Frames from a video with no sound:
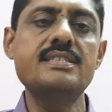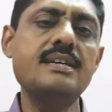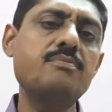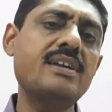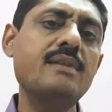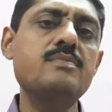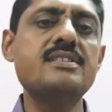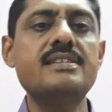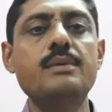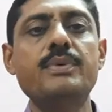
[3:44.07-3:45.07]
சம்டைம்ஸ்
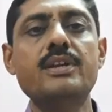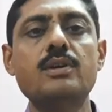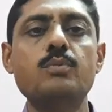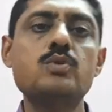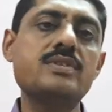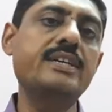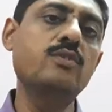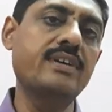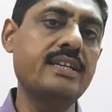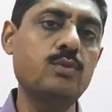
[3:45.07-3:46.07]
சில பேருக்கு போத்
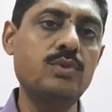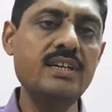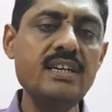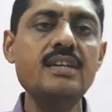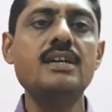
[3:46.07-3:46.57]
சைடும் வர்றது உண்டு